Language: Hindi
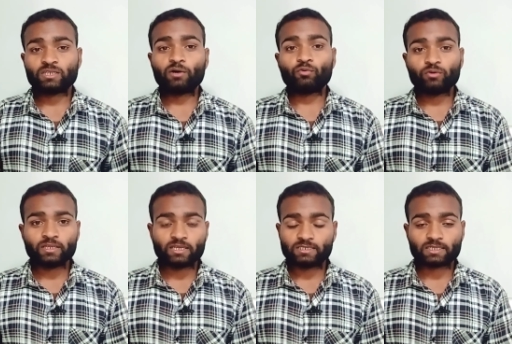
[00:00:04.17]
दूसरा हो
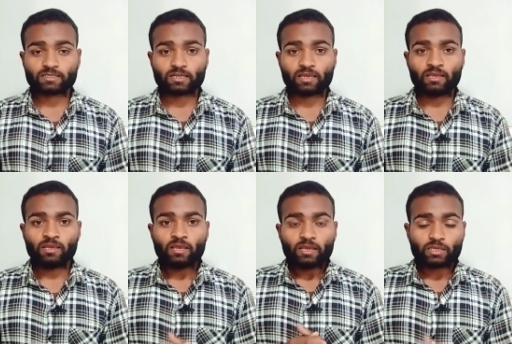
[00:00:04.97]
ही नहीं सकता है
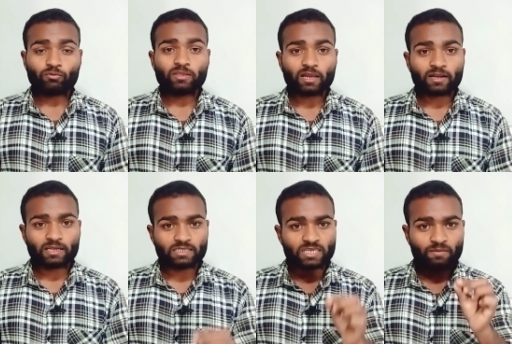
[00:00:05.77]
क्योंकि
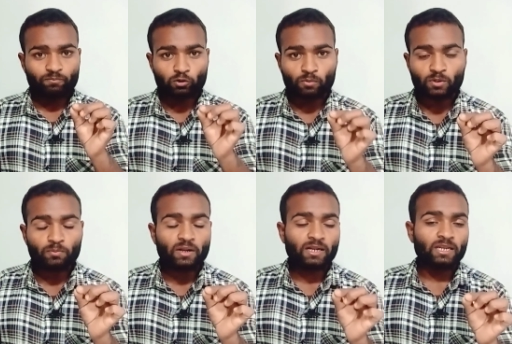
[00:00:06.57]
अगर ये
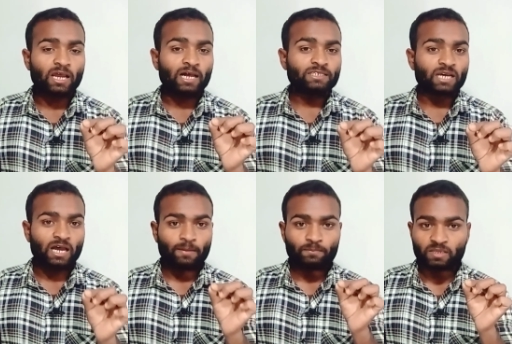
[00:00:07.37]
प्रॉब्लम अगर आज
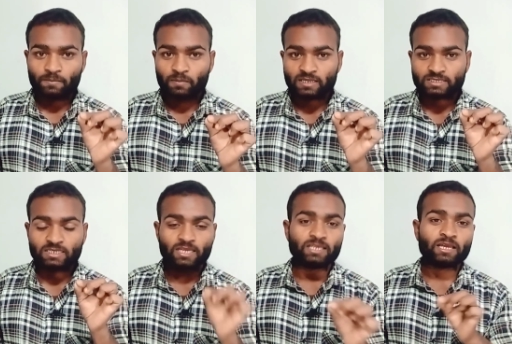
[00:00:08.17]
आपके पास
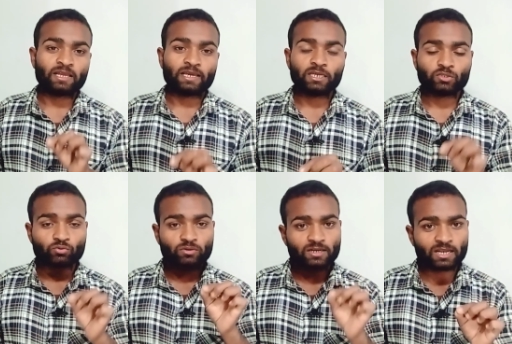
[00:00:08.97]
नहीं आया है
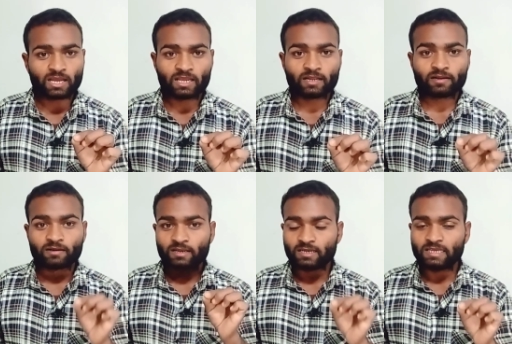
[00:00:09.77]
तो कल आएगा
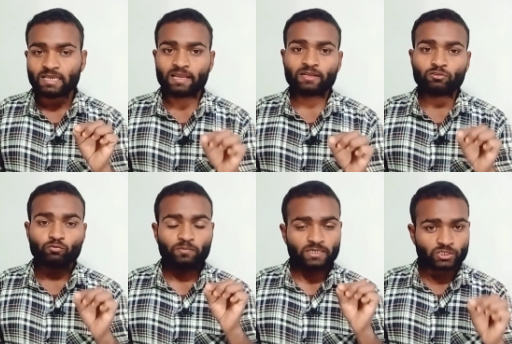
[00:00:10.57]
कल नहीं आएगा
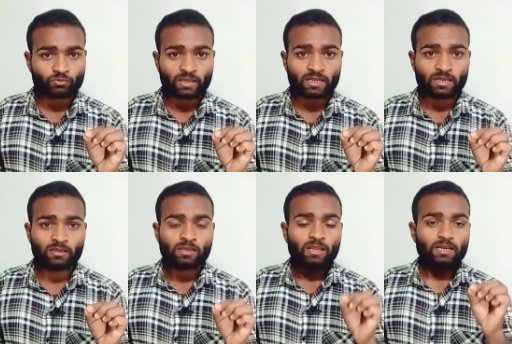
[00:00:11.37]
तो परसों आएगा
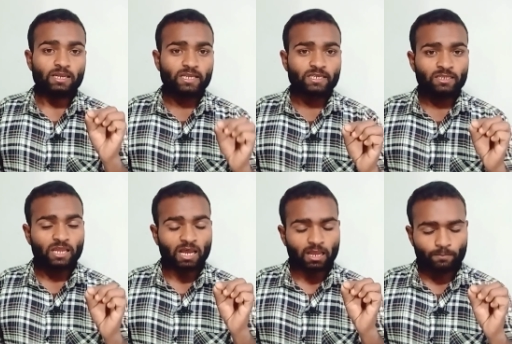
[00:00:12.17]

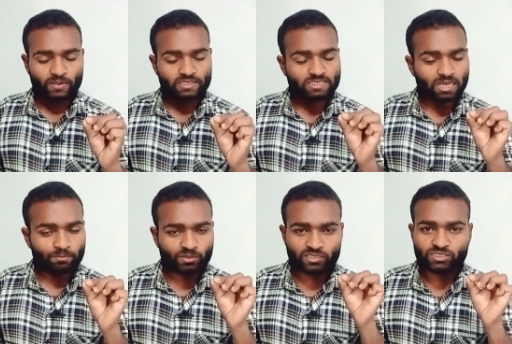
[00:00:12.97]
लेकिन आपके
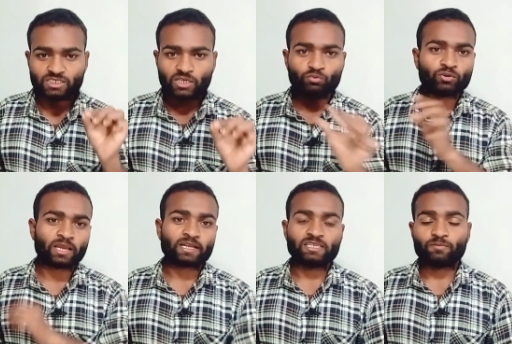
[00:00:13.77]
सामने ज़रूर
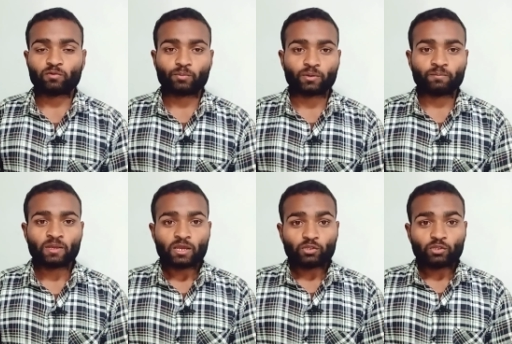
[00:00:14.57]
आएगा ये प्रॉब्लम